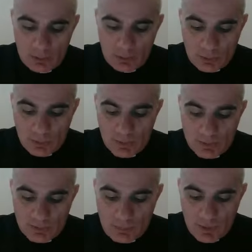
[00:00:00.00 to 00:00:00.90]
to
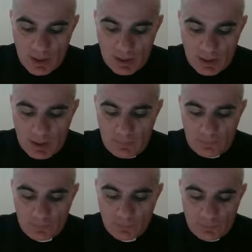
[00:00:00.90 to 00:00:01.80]
jest moja krew
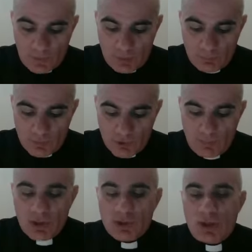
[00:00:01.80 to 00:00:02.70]
nowego
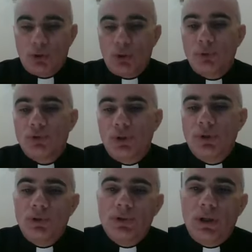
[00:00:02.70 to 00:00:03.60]
przymierza. To
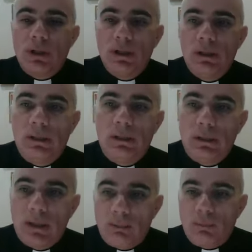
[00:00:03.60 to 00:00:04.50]
czyńcie
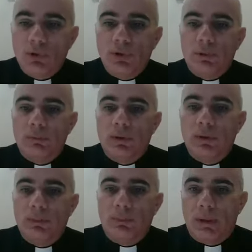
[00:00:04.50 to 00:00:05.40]
na moją
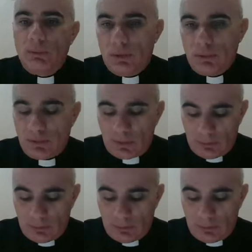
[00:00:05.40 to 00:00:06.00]
pamiątkę.